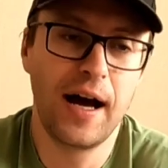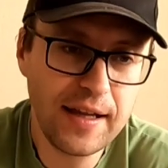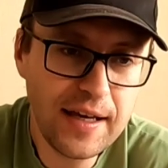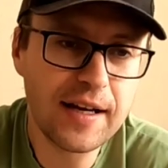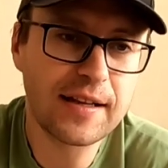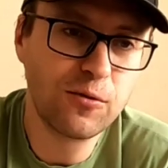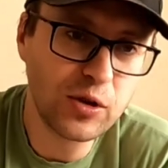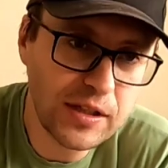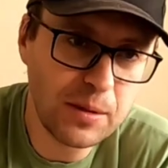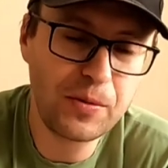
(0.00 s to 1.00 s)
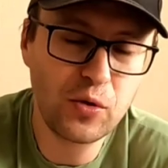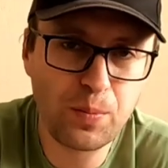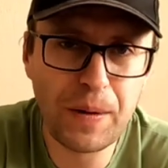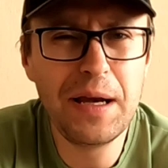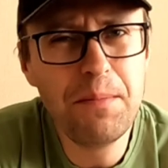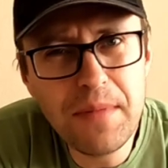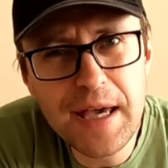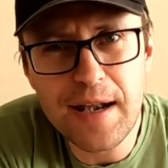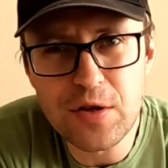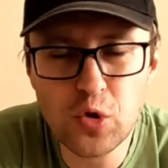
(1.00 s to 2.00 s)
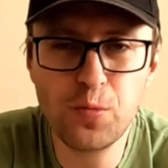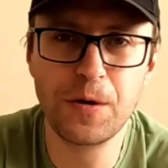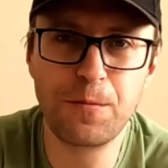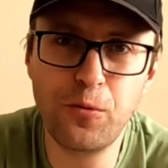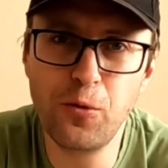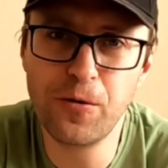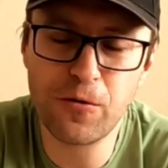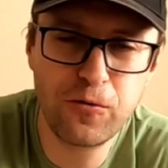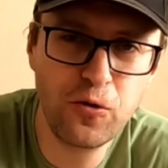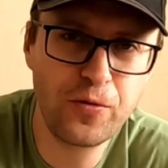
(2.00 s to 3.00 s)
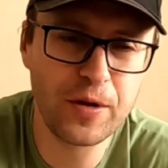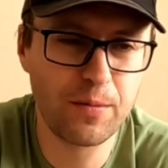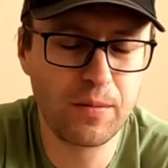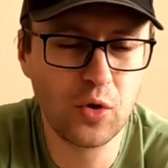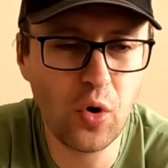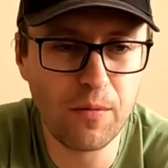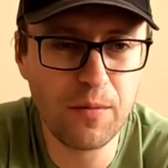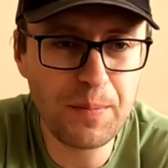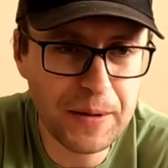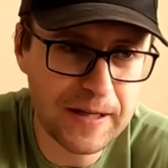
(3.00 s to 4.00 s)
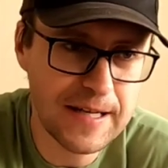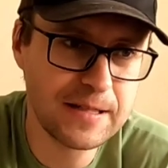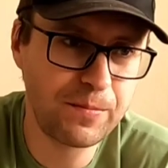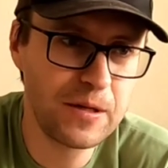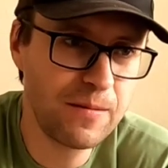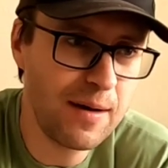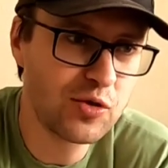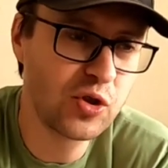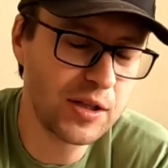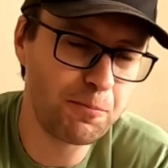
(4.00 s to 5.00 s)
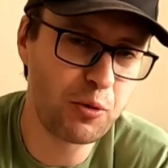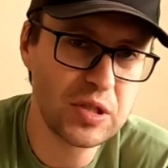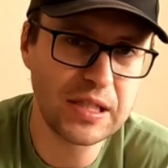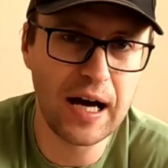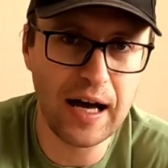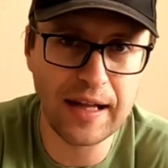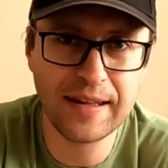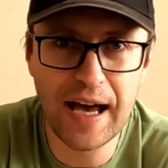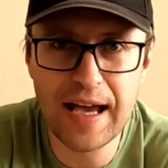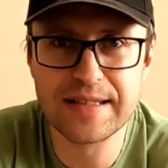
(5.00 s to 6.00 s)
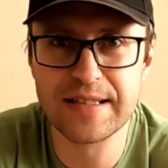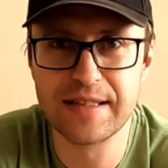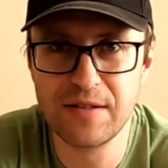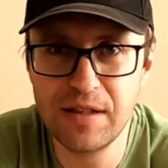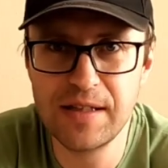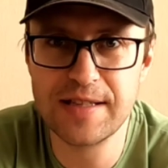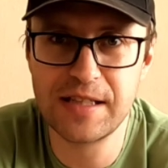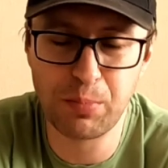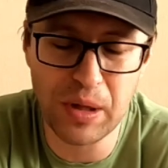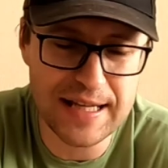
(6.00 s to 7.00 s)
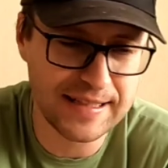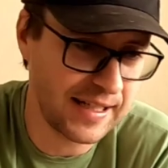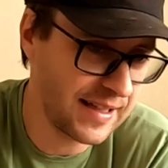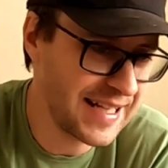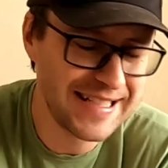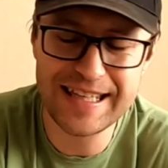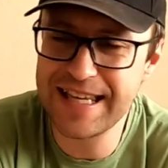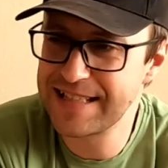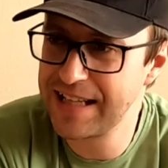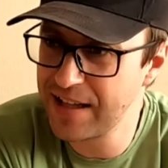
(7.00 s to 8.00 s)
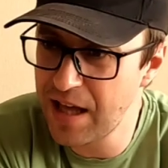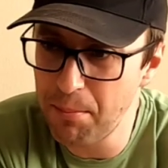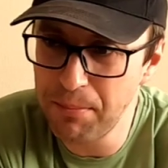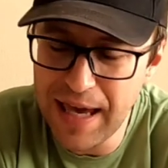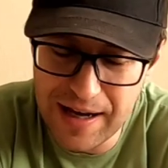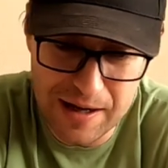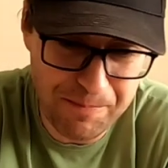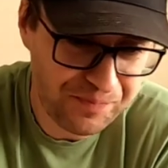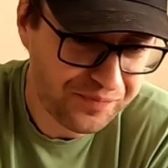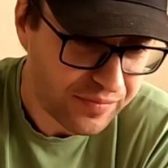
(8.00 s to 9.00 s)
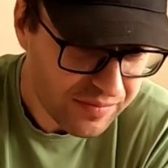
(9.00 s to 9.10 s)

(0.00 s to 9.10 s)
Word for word: они как-то вот это полимер, супер-пупер, фуфер, но мы прекрасно понимаем, что это просто одна из разновидностей пластика. Даже если она мега,